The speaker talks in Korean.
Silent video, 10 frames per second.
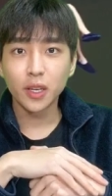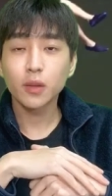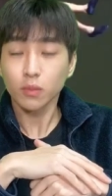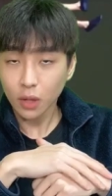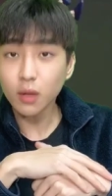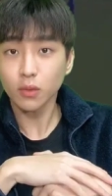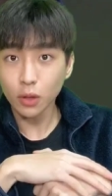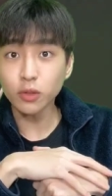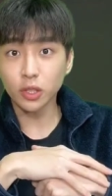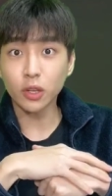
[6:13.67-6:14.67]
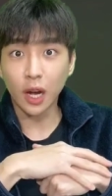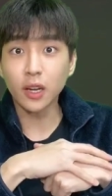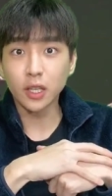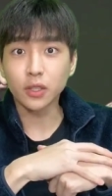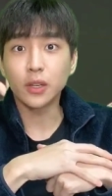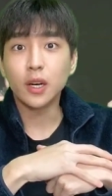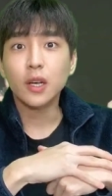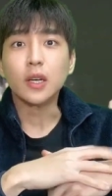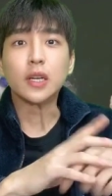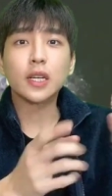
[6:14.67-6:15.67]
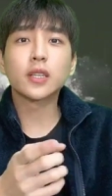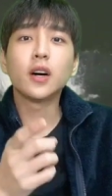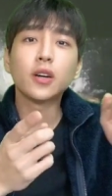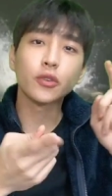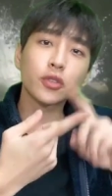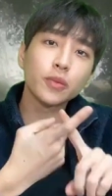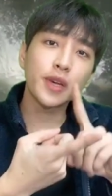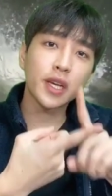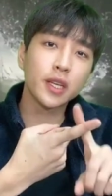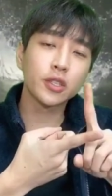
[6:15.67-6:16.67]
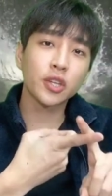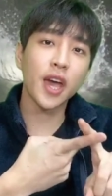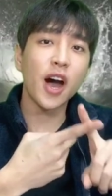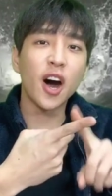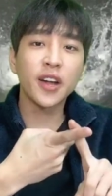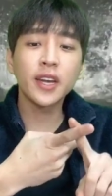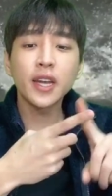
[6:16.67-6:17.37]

다 그럴 수 있죠. 당연하죠. 그래서 유튜브의 기능 중에 un